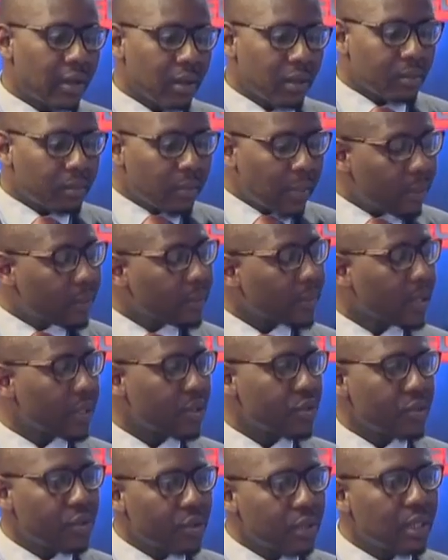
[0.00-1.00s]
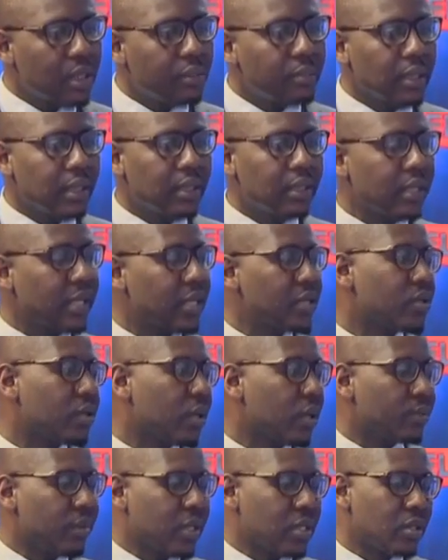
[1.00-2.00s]
alors même que sur le plan
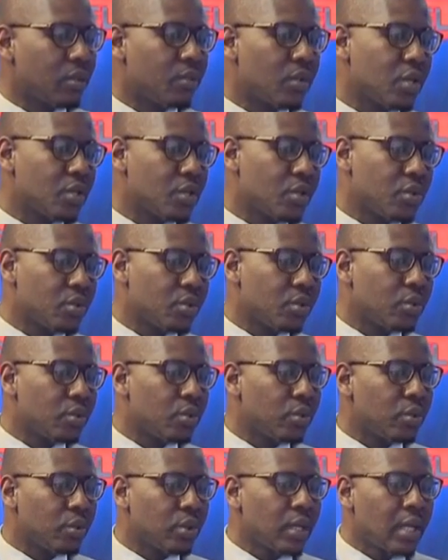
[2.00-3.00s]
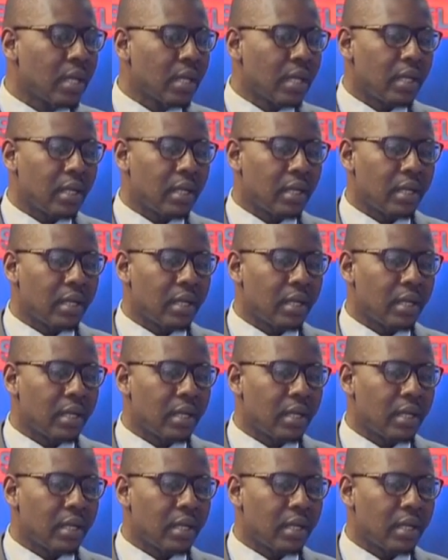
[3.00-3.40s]
textuel, parce que moi je suis du,